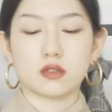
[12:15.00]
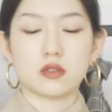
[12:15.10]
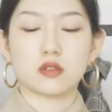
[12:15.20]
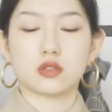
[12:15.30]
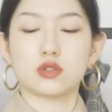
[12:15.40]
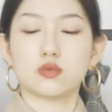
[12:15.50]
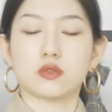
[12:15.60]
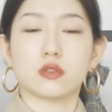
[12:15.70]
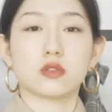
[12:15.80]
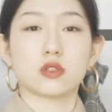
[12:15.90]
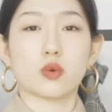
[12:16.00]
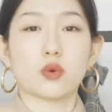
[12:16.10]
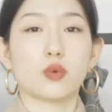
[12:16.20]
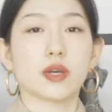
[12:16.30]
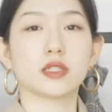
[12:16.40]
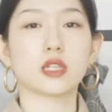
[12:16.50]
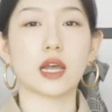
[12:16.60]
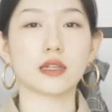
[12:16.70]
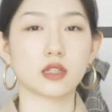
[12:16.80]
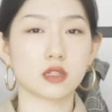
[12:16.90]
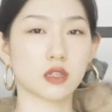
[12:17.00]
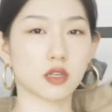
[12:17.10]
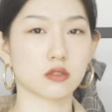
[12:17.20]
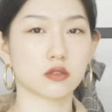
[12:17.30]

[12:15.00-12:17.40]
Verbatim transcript: 个袖子稍微挽起来一点点。